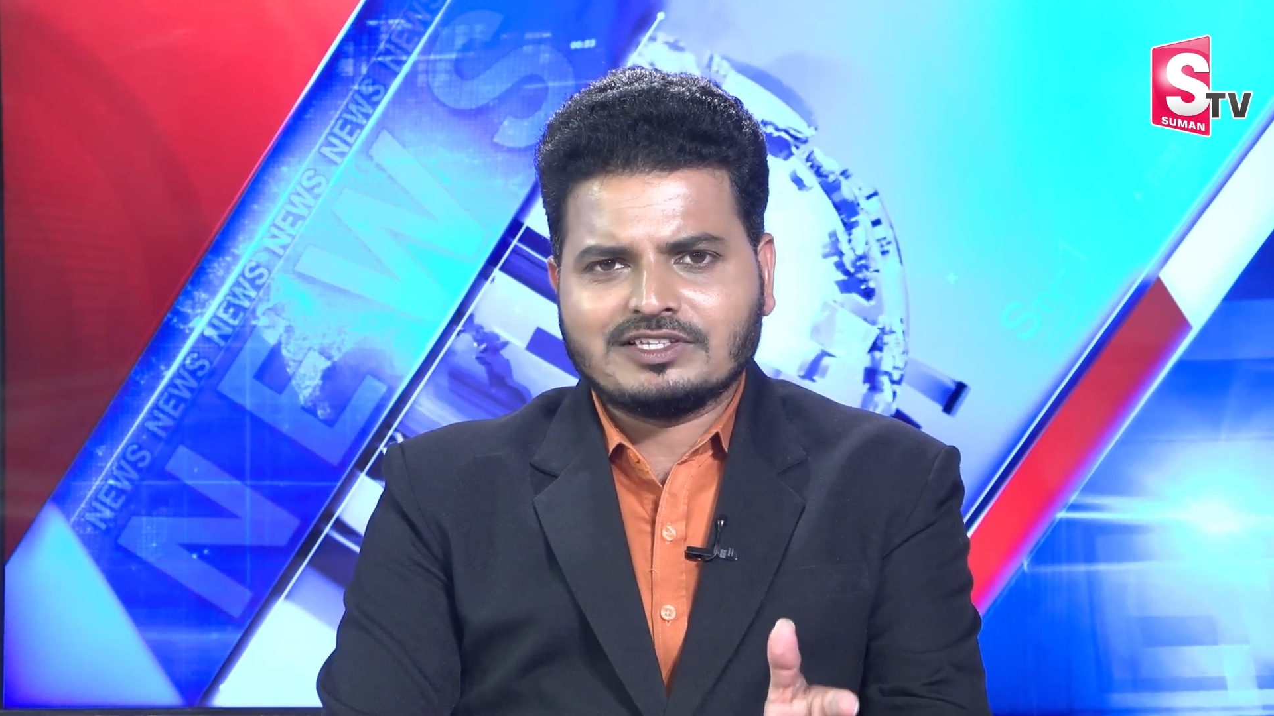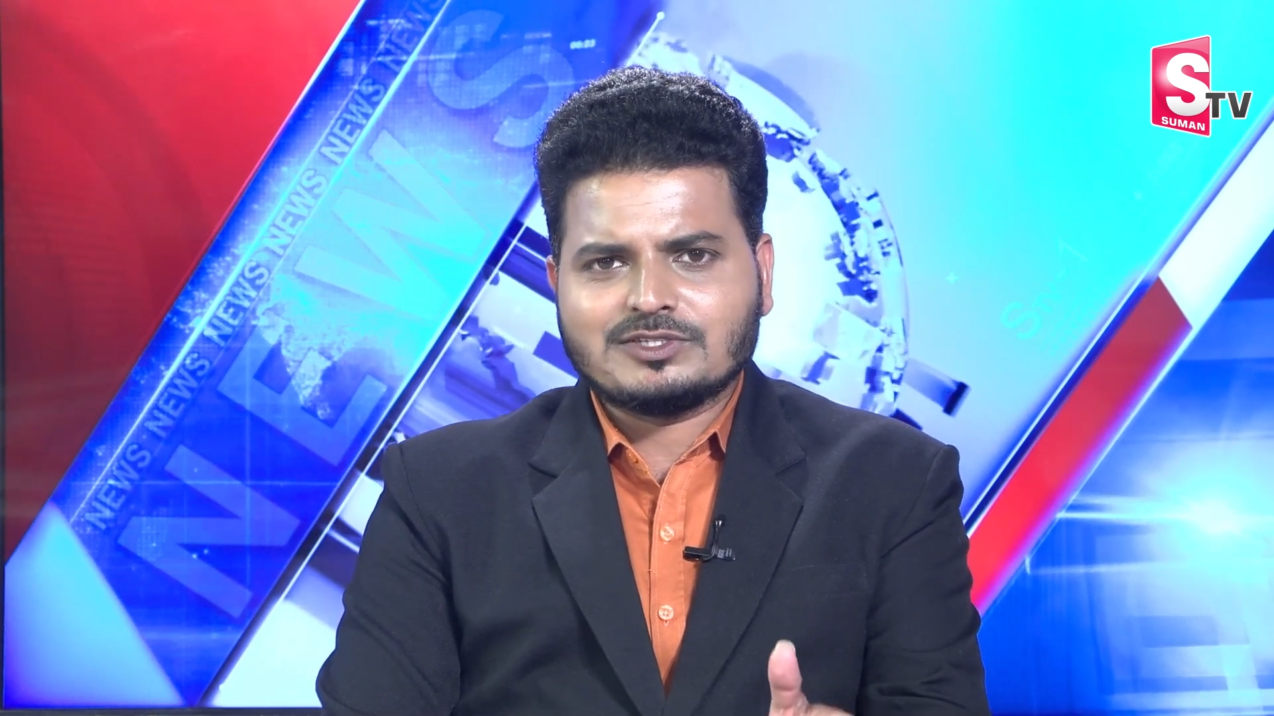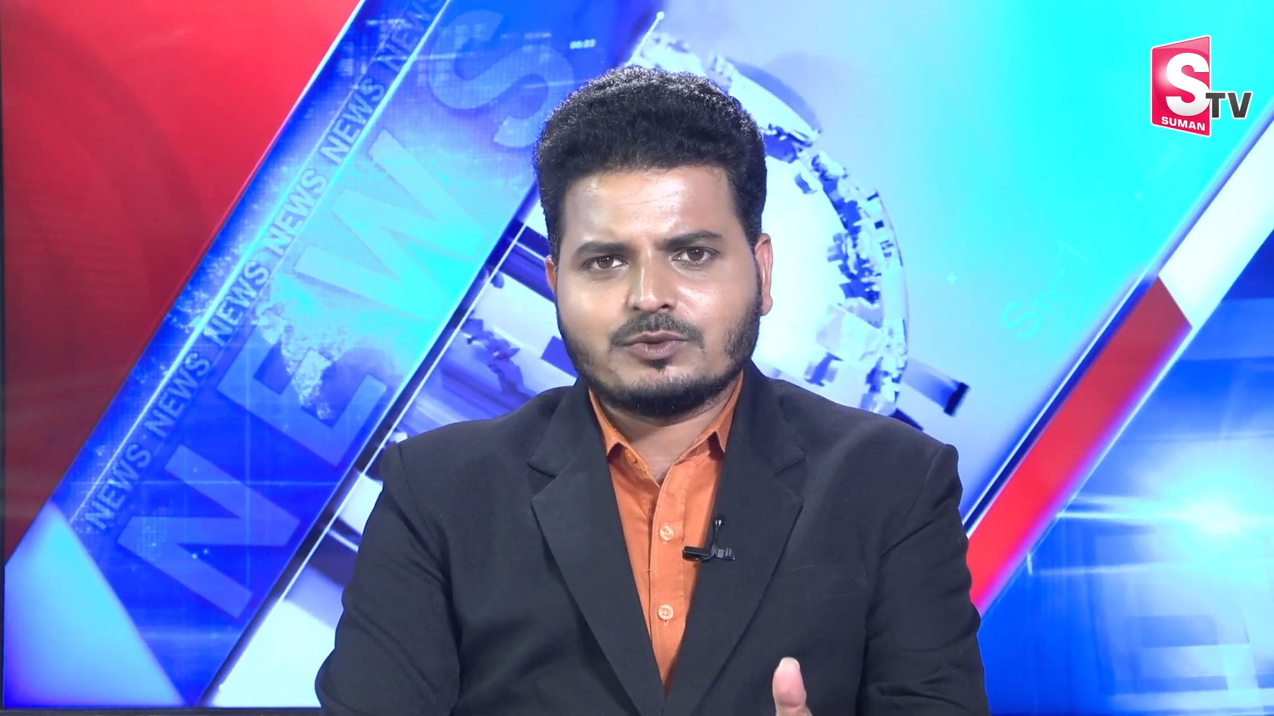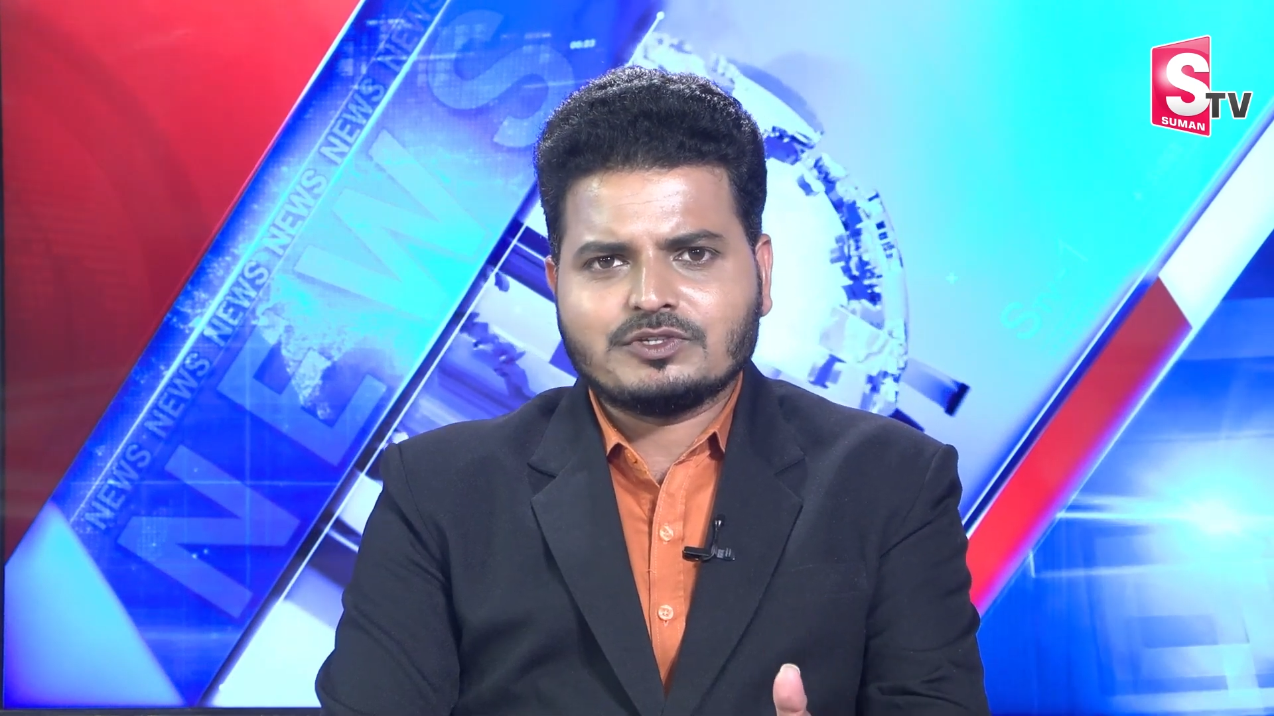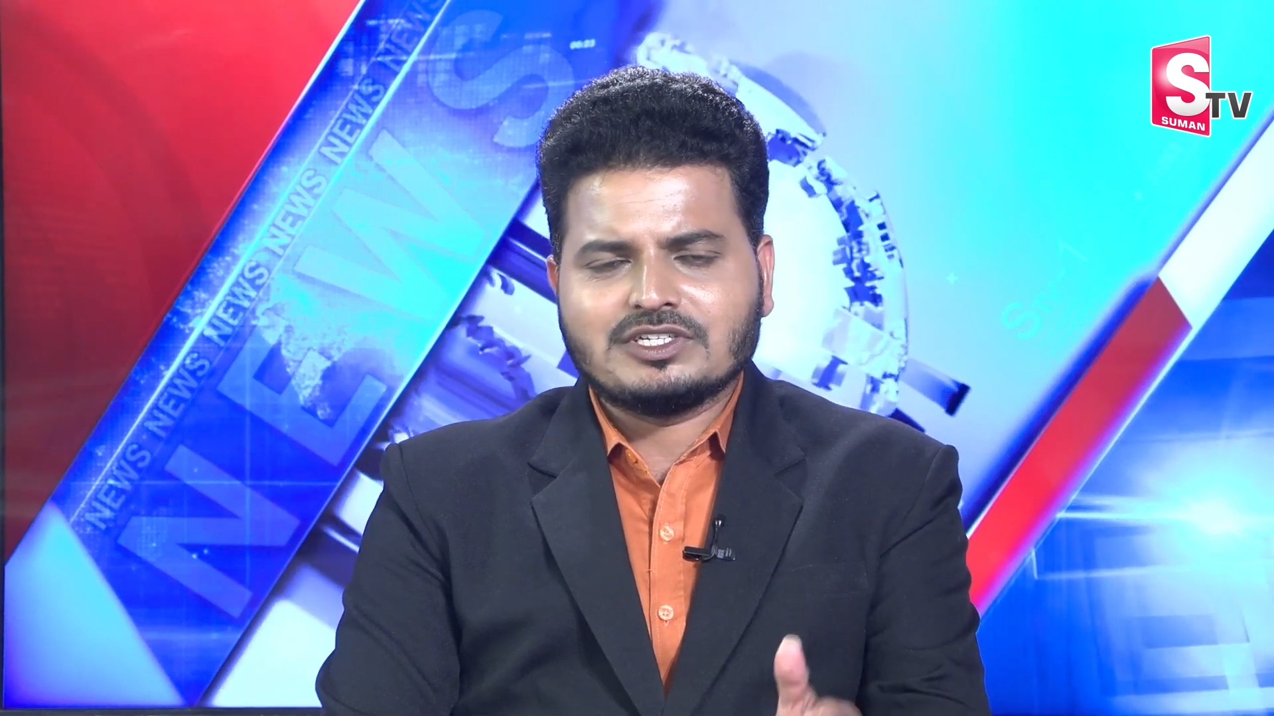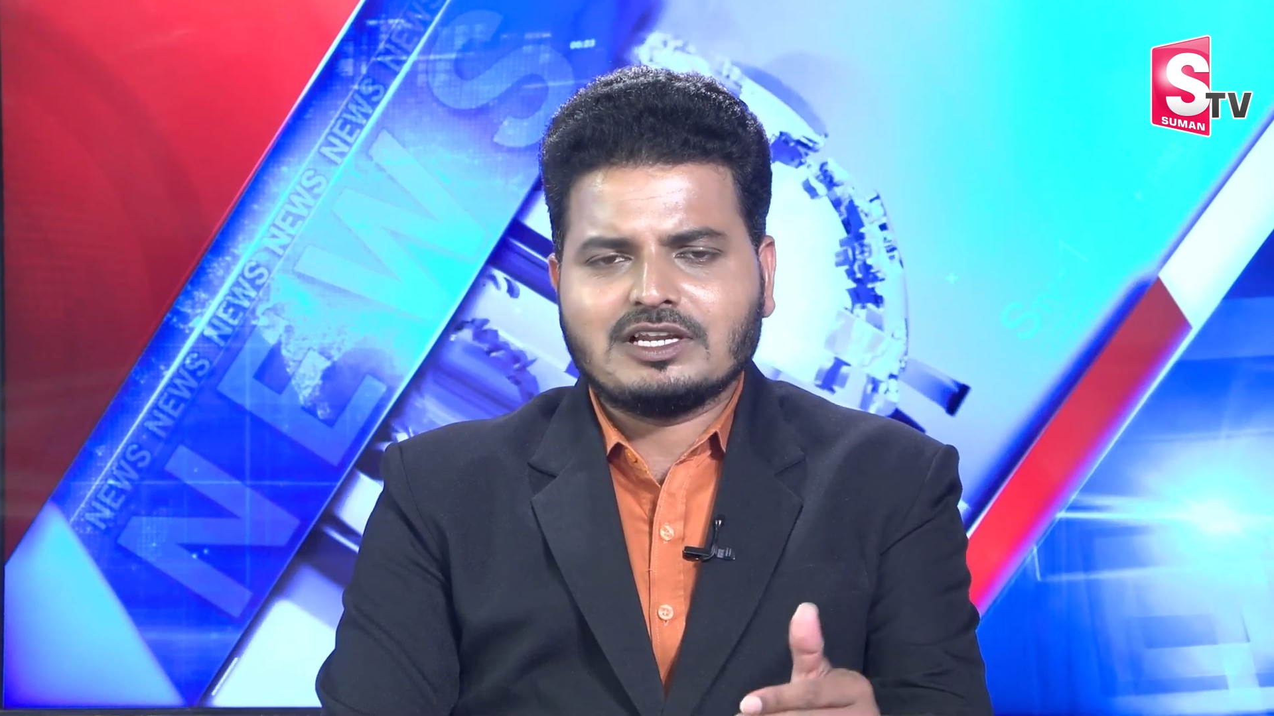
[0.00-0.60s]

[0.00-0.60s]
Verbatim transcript: తీసుకొచ్చి